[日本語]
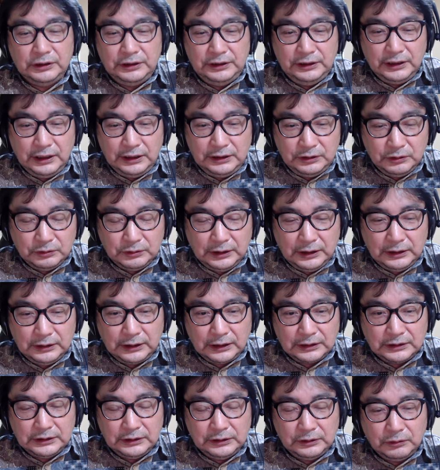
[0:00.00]
被害女性
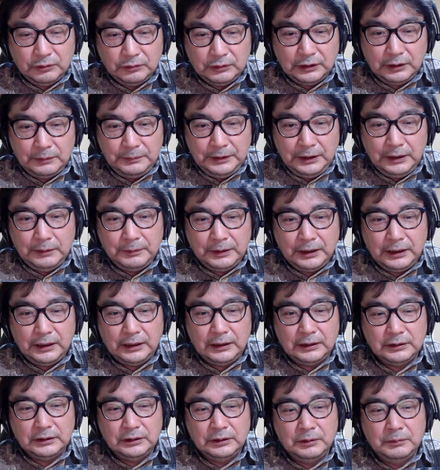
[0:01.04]
たちにとってみれ
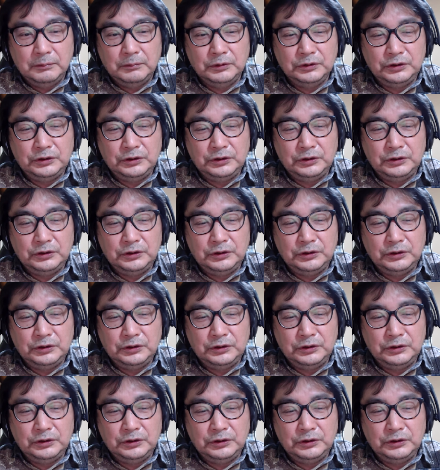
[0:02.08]
ば、